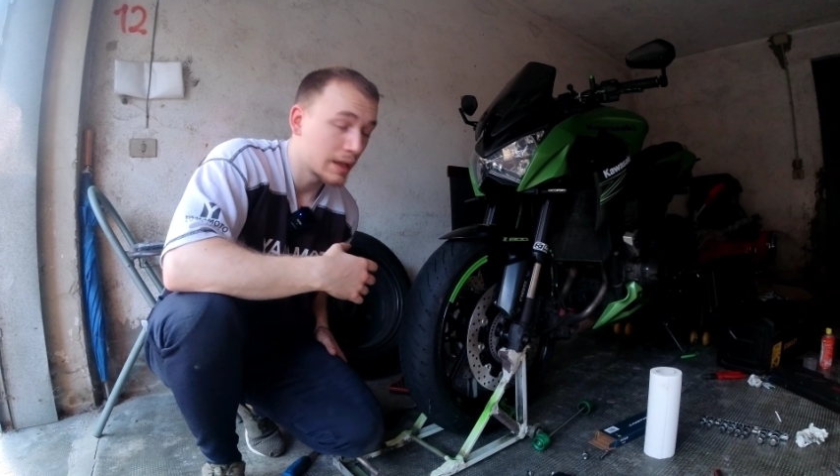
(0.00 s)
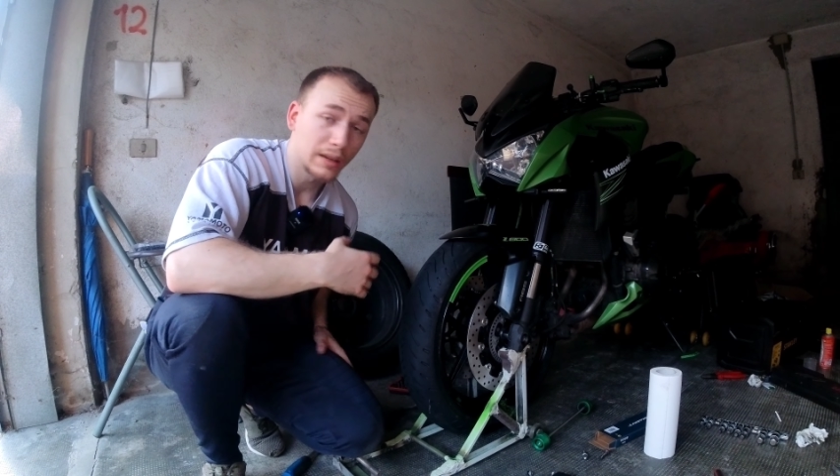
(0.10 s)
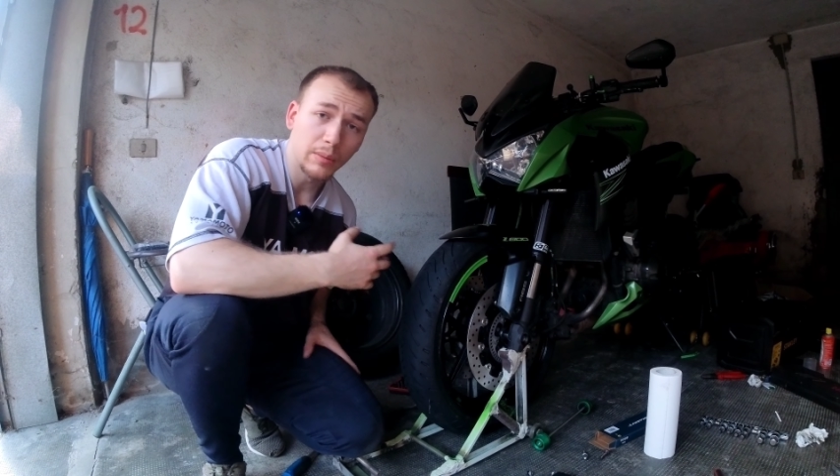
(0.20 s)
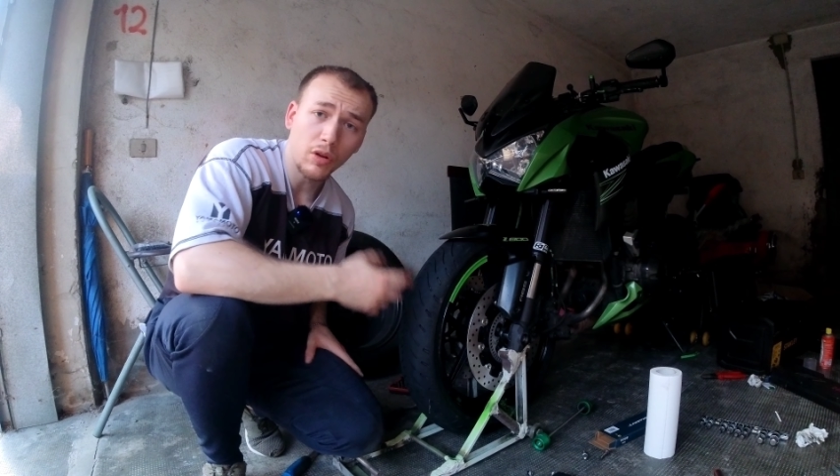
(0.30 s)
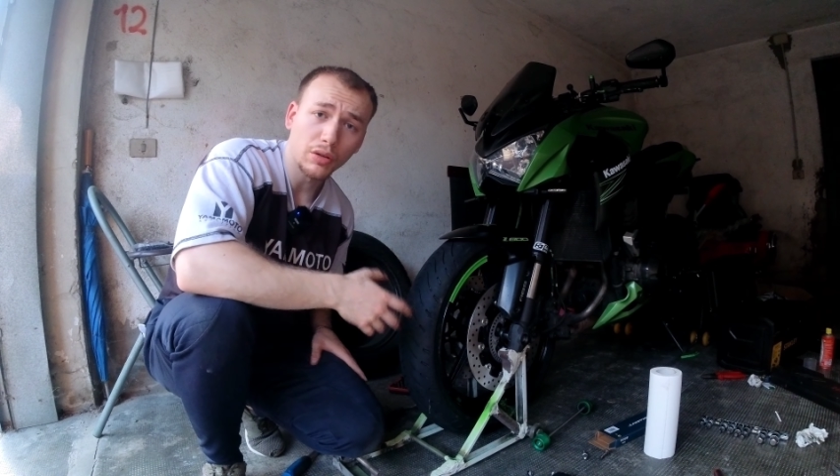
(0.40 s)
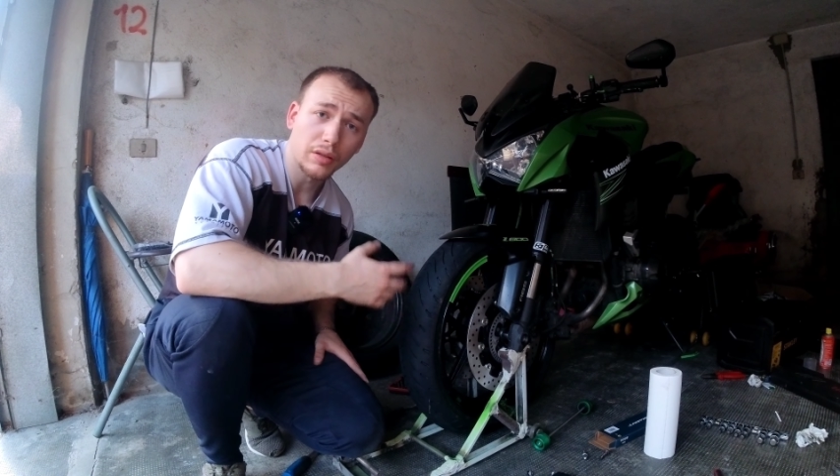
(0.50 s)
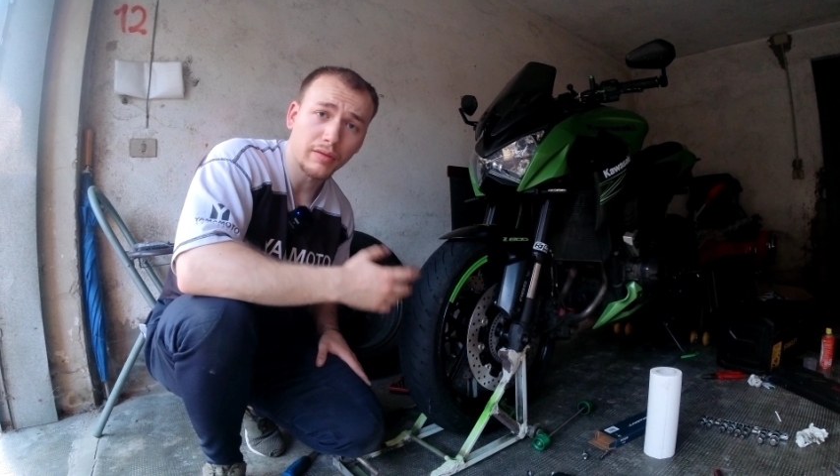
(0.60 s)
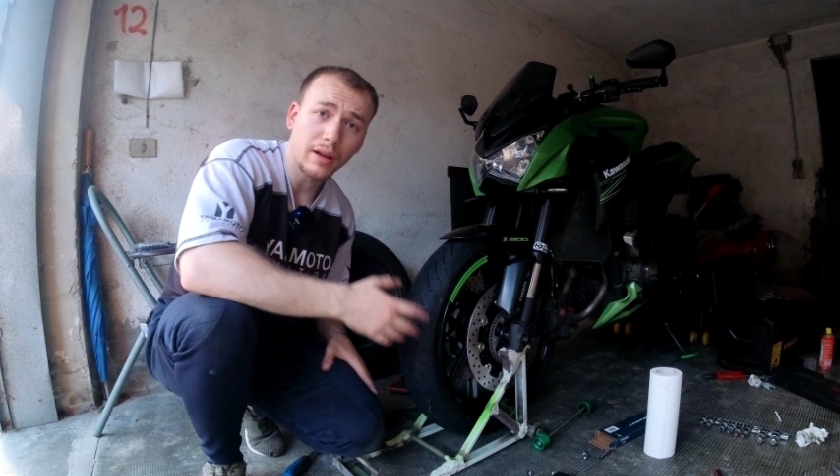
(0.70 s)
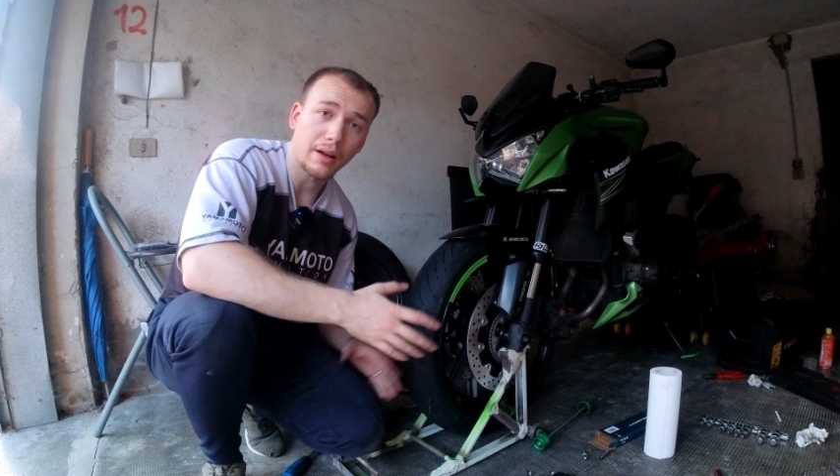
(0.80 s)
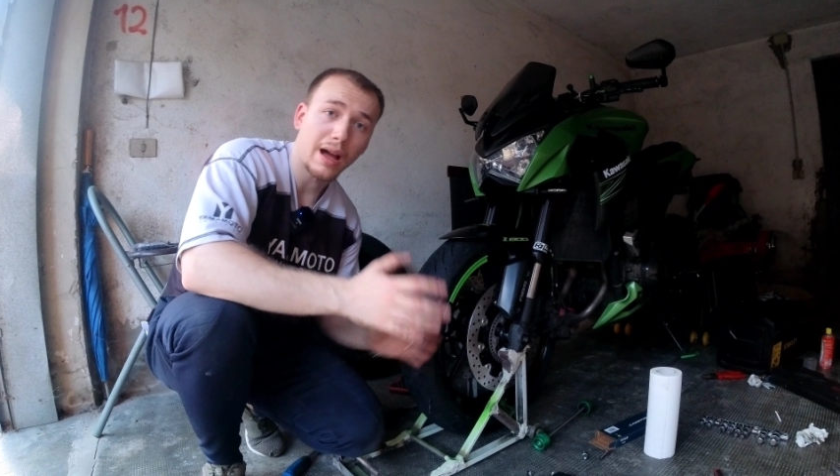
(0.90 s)
di modo da
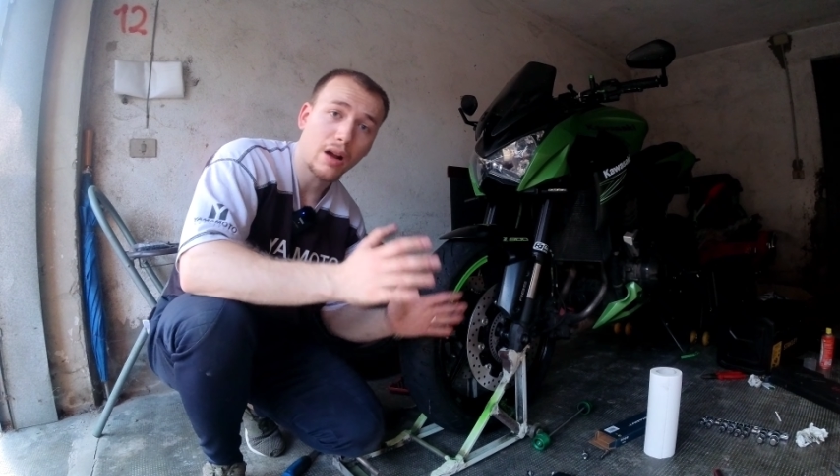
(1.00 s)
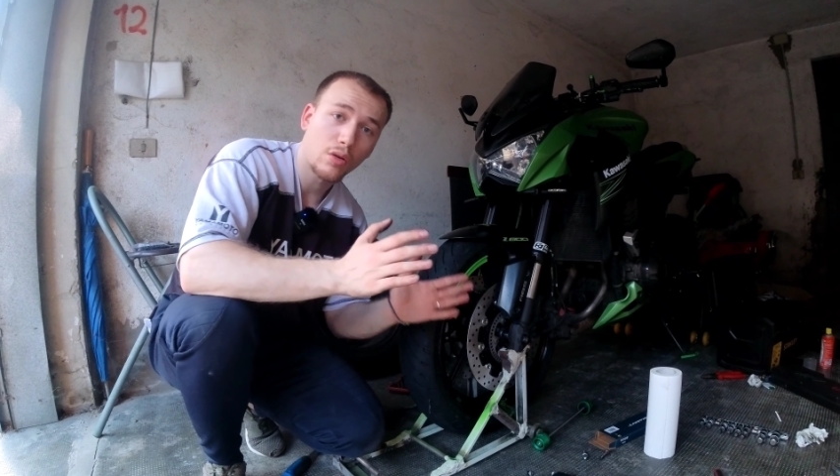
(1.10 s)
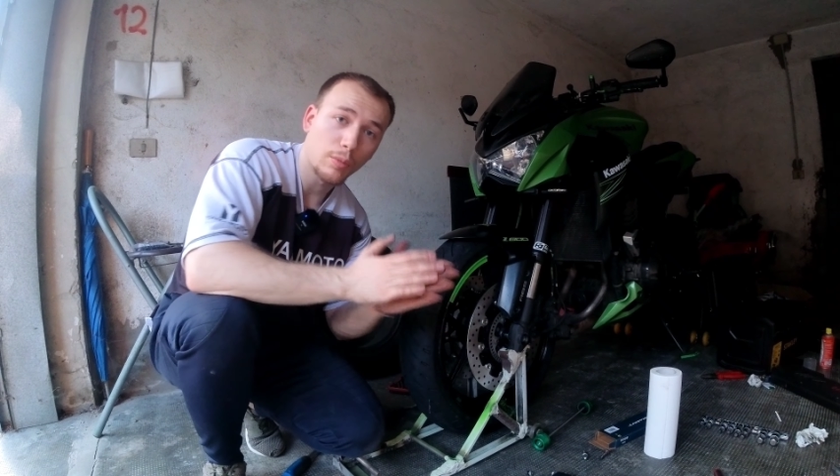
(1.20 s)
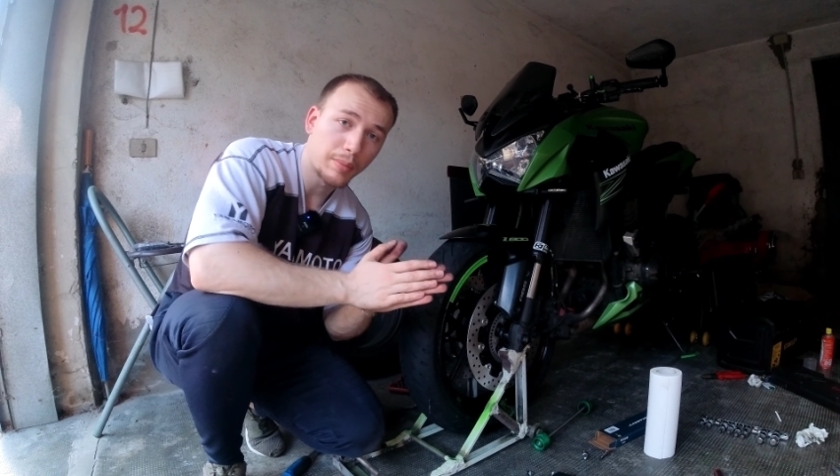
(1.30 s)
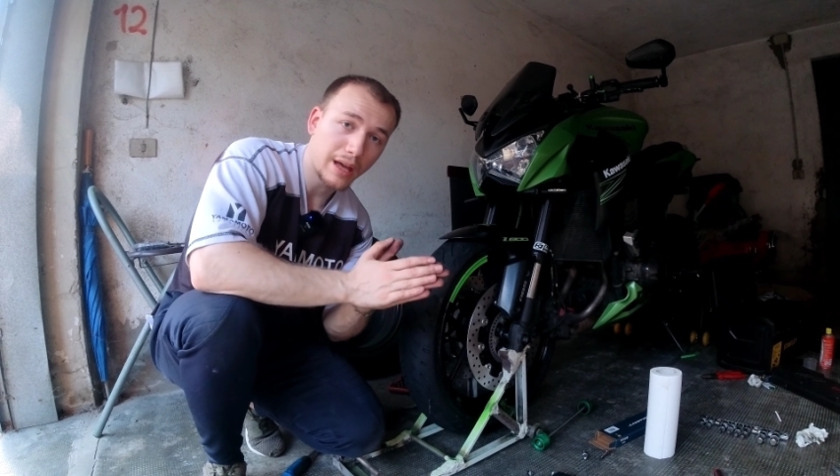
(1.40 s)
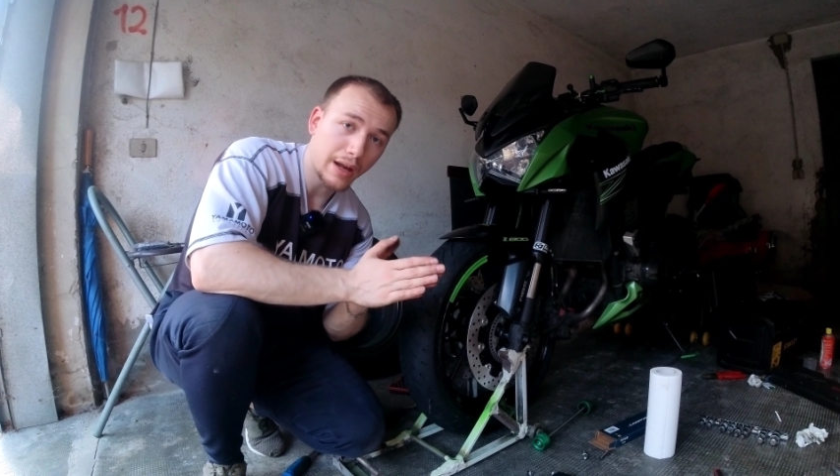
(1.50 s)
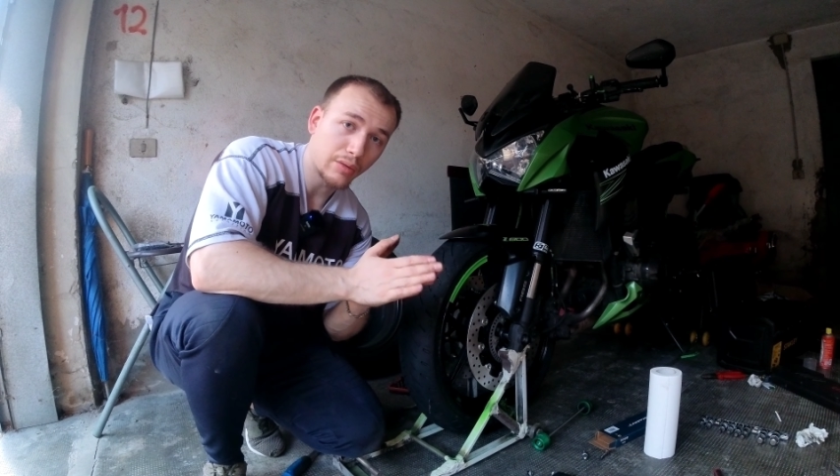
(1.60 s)
far accoppiare